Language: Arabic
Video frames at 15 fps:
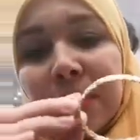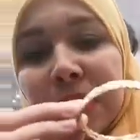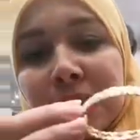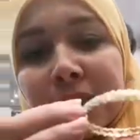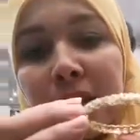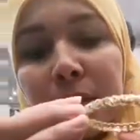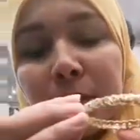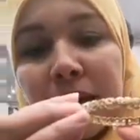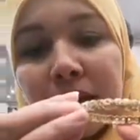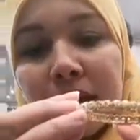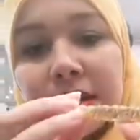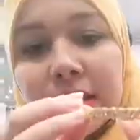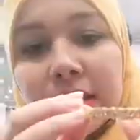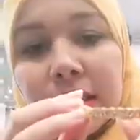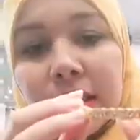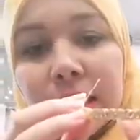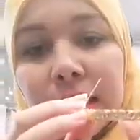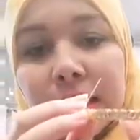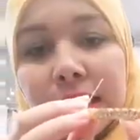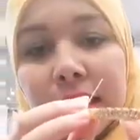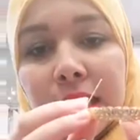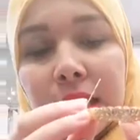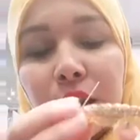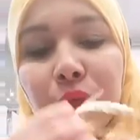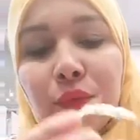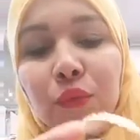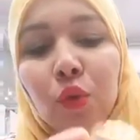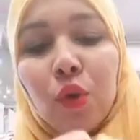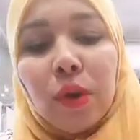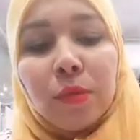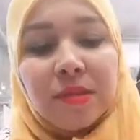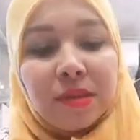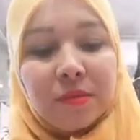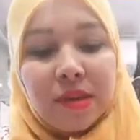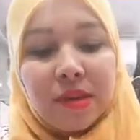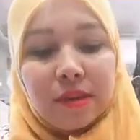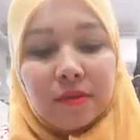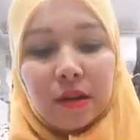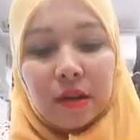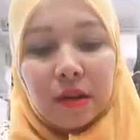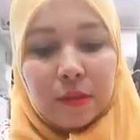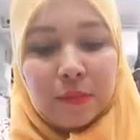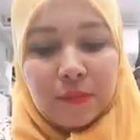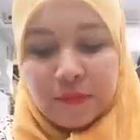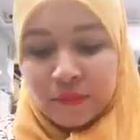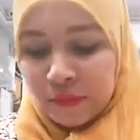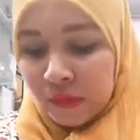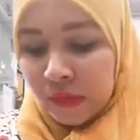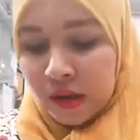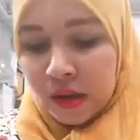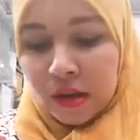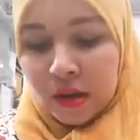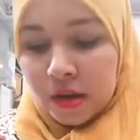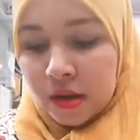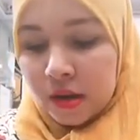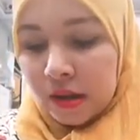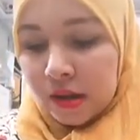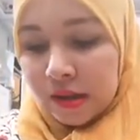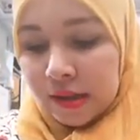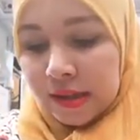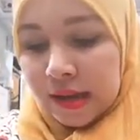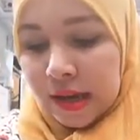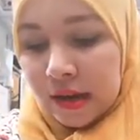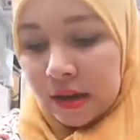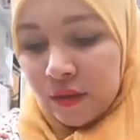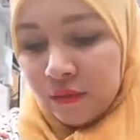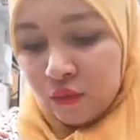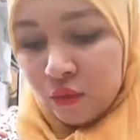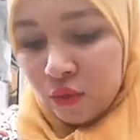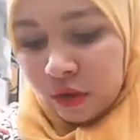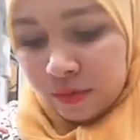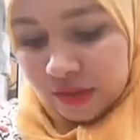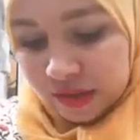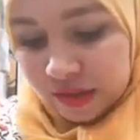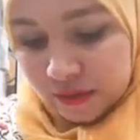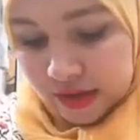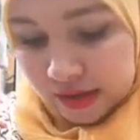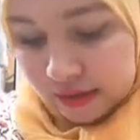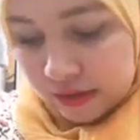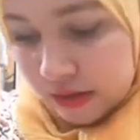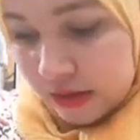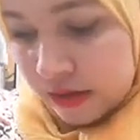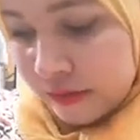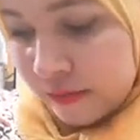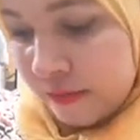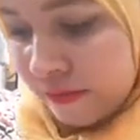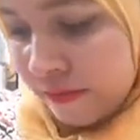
للثمن هذا داير 3500 درهم 3500 درهم